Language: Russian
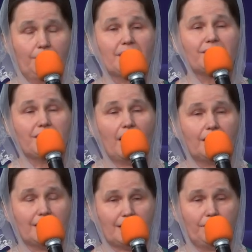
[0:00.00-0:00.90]
Без
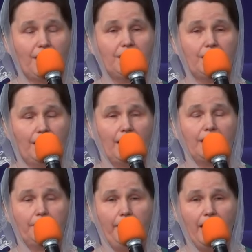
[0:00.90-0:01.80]
всяких сомнений и
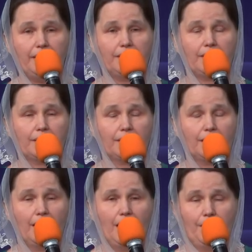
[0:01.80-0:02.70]
колебаний
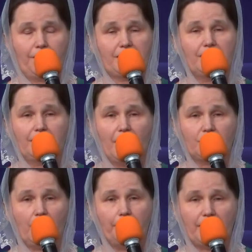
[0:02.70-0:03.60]
проси
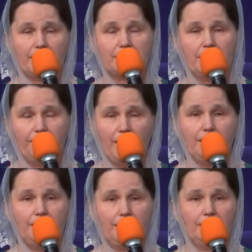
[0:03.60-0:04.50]
также о
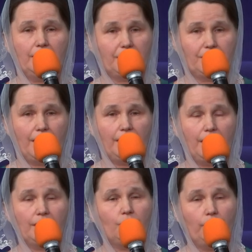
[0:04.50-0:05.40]
благословениях для
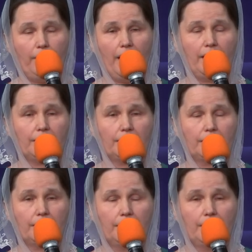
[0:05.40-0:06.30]
тела и ума.
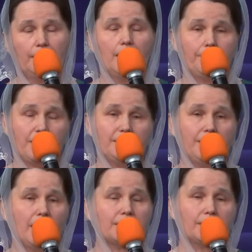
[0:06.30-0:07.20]

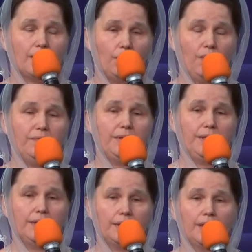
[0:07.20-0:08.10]
Проси о
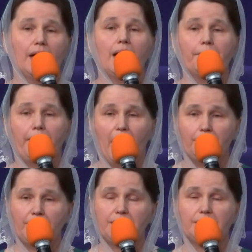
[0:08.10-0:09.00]
здоровье,
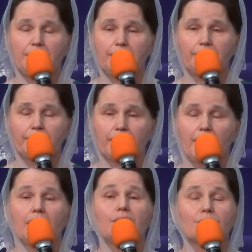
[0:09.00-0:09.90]
памяти
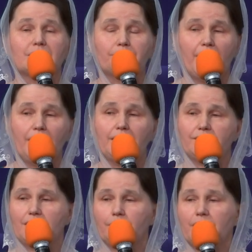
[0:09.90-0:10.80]
и успехе
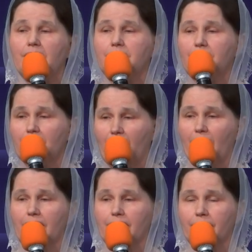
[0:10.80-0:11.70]
в земных
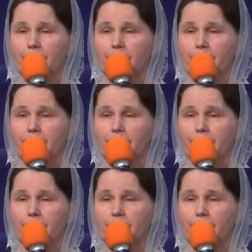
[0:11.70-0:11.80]
делах.